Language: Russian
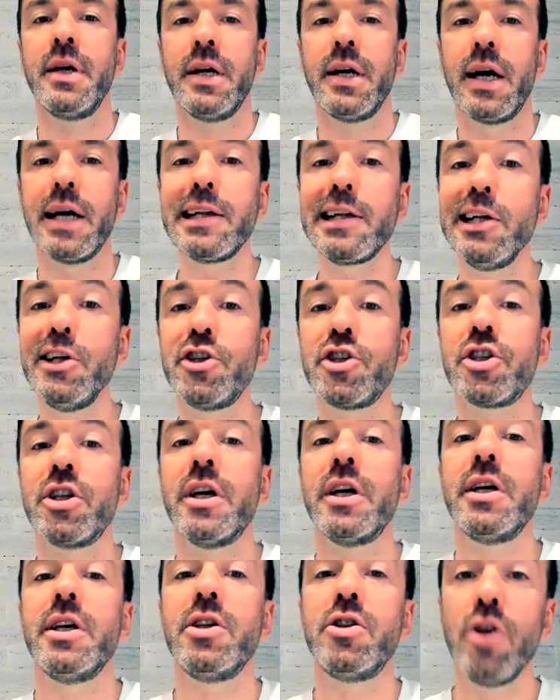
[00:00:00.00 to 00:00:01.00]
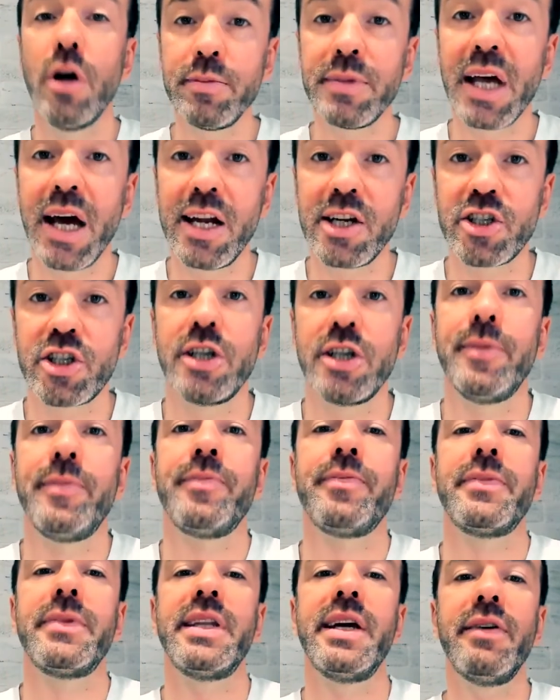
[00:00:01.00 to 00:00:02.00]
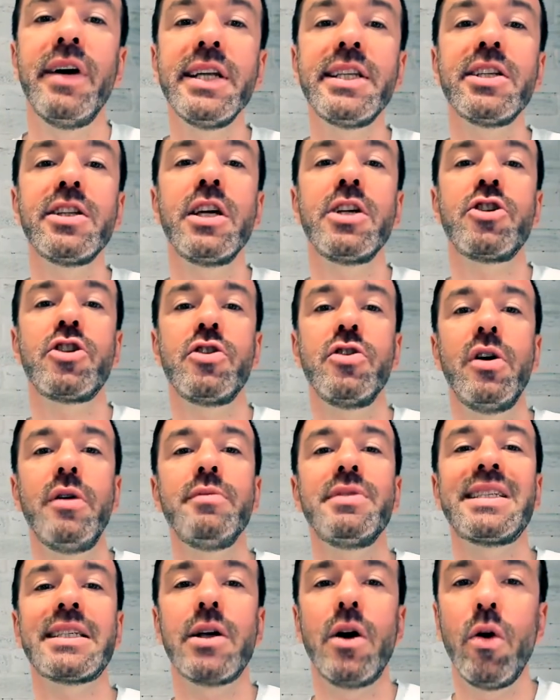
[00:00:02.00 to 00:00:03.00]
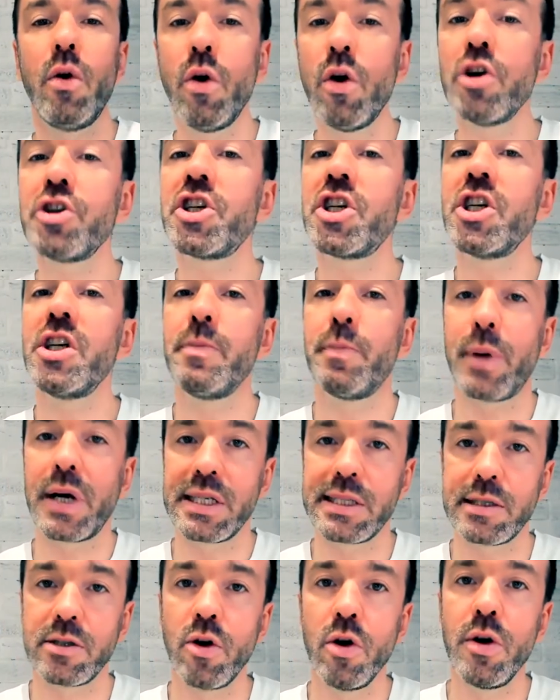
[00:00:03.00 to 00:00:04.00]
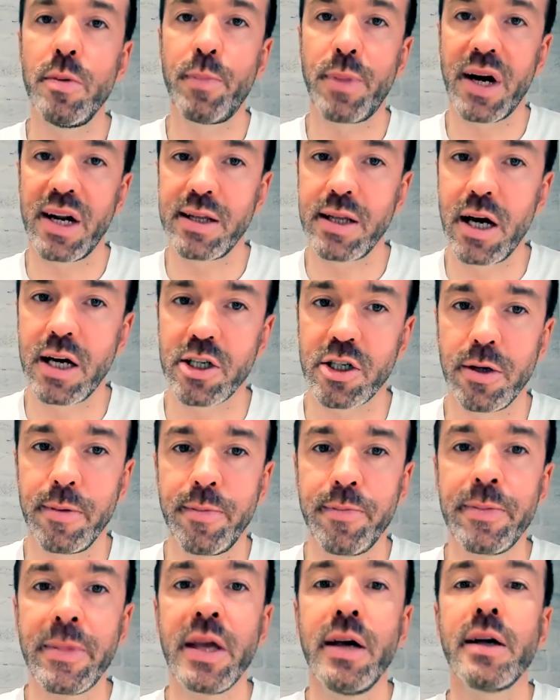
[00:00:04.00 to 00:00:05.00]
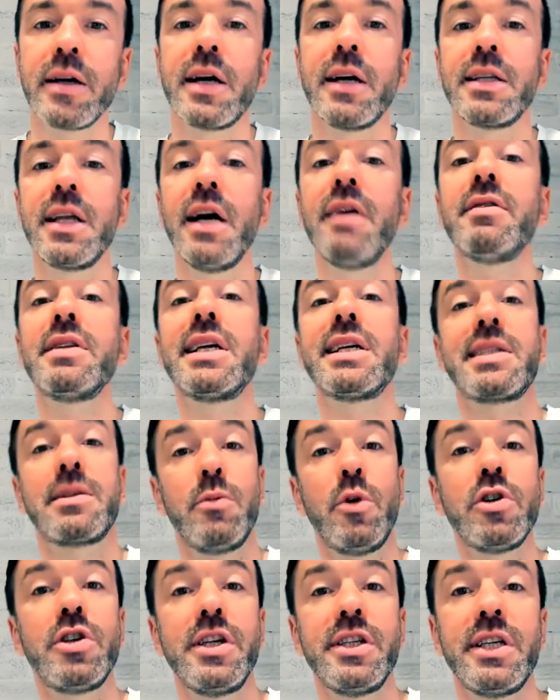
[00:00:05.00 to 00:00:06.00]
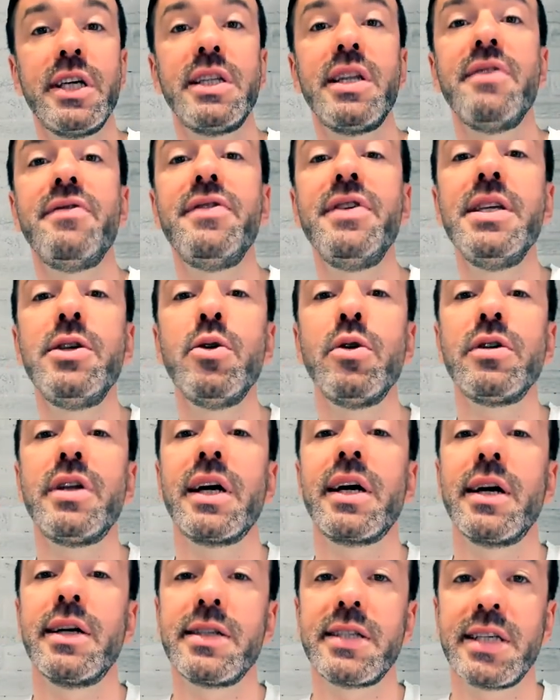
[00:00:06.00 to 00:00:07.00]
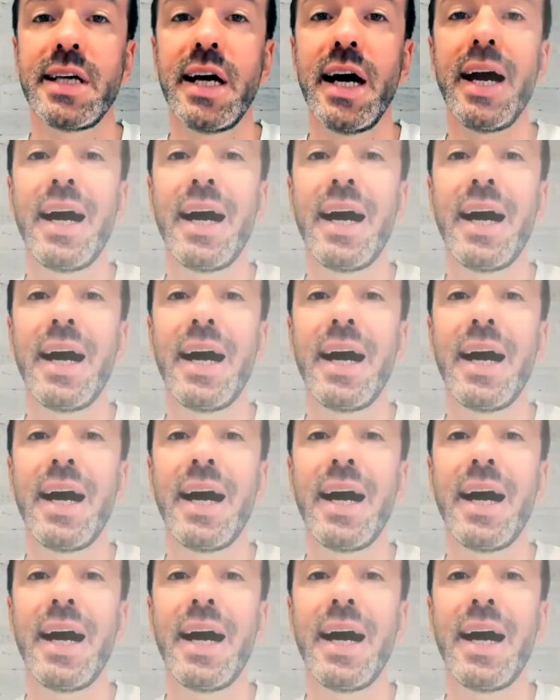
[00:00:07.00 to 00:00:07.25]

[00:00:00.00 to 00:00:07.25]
Отлично, идем дальше. Давайте начнем с очень простой продажи. Когда вы досмотрите это видео до конца,